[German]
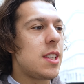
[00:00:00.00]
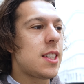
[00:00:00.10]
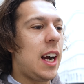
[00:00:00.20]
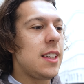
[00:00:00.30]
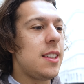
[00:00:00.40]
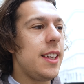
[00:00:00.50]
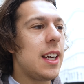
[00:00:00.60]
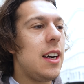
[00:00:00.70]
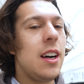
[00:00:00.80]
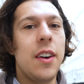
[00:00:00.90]
wird es Zeit, die
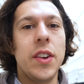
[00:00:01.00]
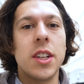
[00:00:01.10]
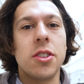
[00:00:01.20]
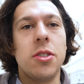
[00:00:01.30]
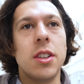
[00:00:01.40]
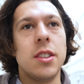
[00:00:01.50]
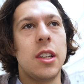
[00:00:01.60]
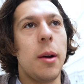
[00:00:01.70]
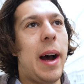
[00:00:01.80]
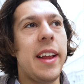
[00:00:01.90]
Dinger wieder zu kürzen. Ich
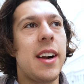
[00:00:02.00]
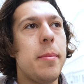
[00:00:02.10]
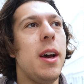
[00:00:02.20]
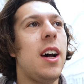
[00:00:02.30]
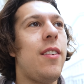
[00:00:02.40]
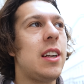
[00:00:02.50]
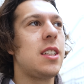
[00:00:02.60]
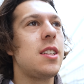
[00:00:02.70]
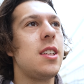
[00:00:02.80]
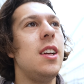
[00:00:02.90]
glaube eineinhalb Jahre war das
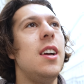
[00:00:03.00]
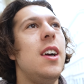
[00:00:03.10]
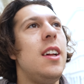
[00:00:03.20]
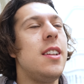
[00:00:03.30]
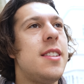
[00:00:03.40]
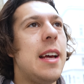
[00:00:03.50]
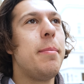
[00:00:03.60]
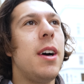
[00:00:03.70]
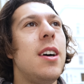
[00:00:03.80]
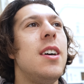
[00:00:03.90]
jetzt,
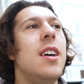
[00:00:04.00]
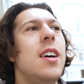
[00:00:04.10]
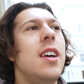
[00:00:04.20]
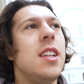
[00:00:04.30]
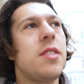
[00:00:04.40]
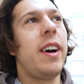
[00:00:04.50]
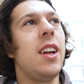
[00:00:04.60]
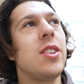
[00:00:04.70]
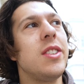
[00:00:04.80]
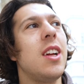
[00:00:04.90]
Dezember
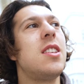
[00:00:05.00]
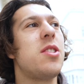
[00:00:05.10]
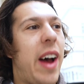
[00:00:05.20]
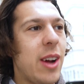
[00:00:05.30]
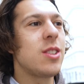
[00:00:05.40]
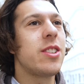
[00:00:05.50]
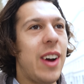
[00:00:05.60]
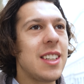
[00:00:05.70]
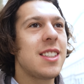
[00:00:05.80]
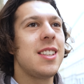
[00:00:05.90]

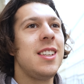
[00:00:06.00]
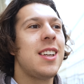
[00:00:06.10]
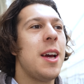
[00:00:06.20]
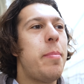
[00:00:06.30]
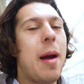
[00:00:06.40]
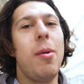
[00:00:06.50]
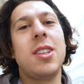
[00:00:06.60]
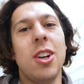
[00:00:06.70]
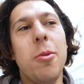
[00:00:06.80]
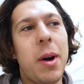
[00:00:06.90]
2022. Bei
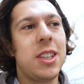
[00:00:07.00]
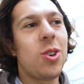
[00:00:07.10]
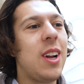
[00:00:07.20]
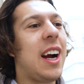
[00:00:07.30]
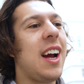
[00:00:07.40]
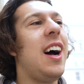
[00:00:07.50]
Mr. Olympia hatte ich noch lange